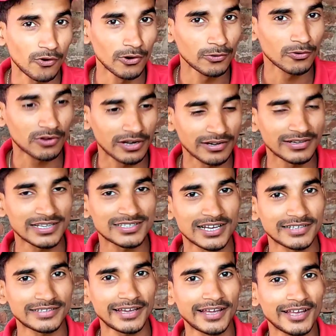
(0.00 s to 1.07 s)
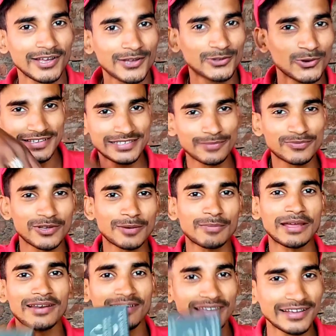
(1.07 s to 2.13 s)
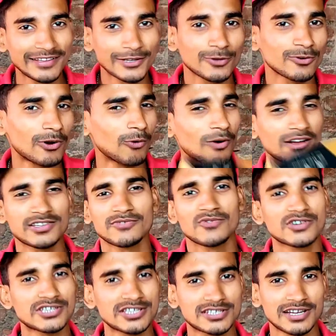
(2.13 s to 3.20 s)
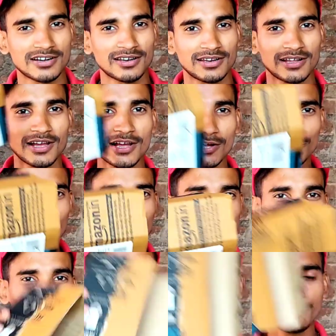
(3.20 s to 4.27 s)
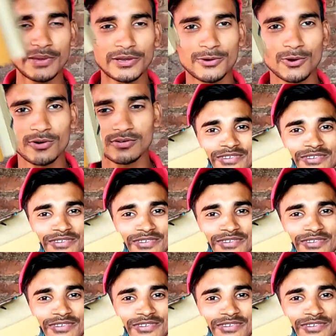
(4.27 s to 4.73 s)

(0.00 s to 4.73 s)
फोन को खरीदना चाहते हैं तो फिर मैं लिंक दे दूंगा वहां से परचेज कर लेना तो इसको डिब्बी को